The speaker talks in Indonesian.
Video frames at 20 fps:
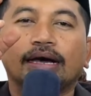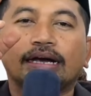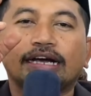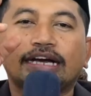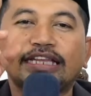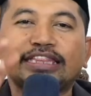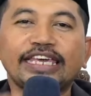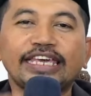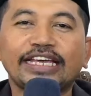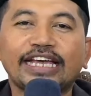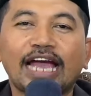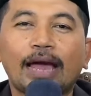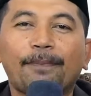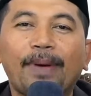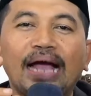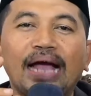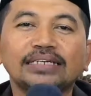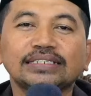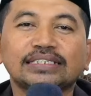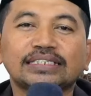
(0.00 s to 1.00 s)
ketika
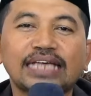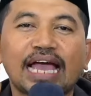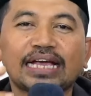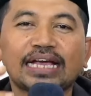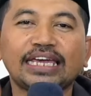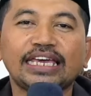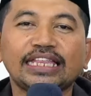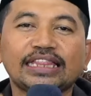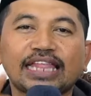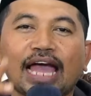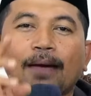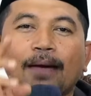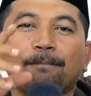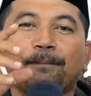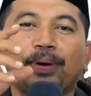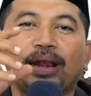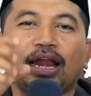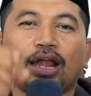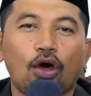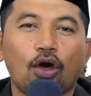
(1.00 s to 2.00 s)
bangsa kita
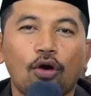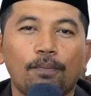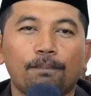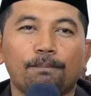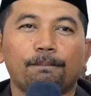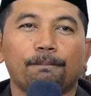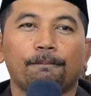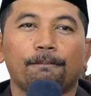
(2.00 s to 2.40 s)
belum